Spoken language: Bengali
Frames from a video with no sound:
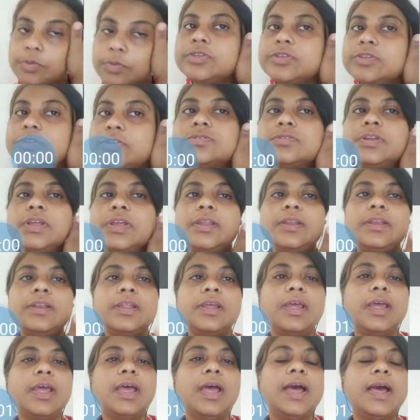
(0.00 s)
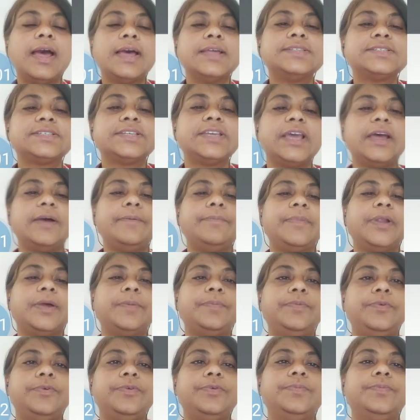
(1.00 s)
স্টুডেন্ট আজকে আমরা
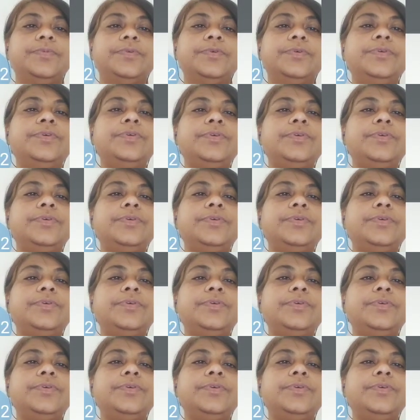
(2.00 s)
পড়ব